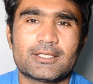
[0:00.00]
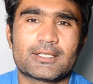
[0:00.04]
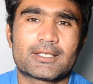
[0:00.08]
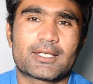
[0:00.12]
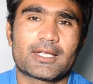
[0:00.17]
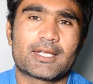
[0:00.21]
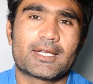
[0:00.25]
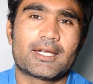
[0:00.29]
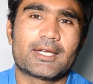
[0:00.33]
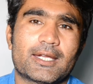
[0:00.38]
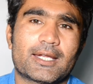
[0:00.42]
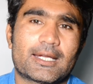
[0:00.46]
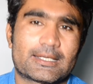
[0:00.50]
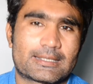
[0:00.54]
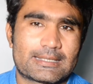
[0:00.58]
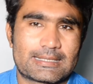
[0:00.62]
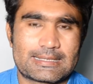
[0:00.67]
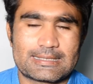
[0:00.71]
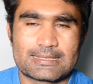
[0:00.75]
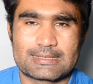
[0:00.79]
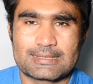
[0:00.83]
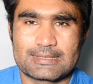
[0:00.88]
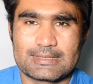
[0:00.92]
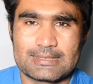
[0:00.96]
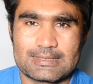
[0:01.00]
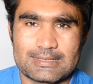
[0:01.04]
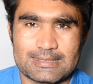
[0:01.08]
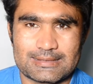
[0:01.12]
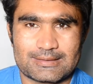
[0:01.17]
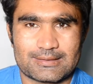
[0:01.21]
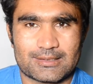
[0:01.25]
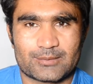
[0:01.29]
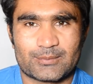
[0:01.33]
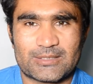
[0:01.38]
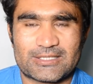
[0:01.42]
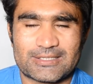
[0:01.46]
कि अगर डक्की के
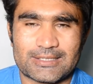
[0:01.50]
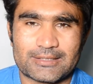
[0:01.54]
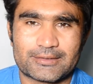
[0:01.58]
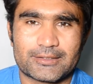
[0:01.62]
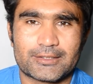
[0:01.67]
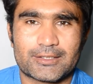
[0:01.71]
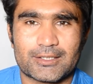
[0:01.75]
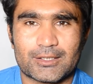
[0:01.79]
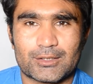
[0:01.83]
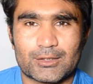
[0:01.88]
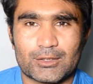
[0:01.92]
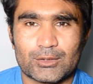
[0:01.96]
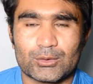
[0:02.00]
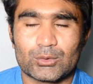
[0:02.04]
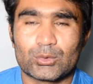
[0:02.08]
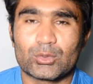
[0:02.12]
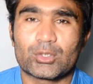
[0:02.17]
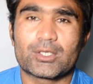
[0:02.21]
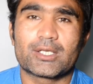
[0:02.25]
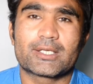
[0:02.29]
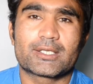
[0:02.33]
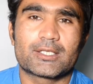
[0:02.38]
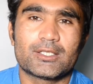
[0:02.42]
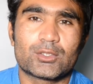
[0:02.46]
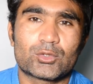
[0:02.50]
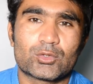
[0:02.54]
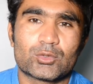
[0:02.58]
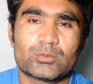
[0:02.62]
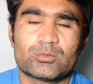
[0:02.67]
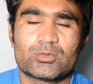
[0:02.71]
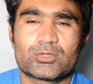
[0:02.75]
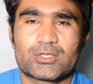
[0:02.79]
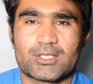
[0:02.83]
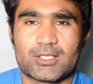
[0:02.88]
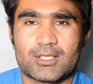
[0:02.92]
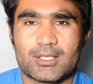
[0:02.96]
साथ मैं शादी करती हूँ तो डक्की को
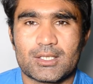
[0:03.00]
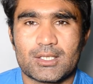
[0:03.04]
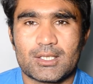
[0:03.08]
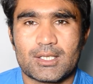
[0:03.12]
मुझे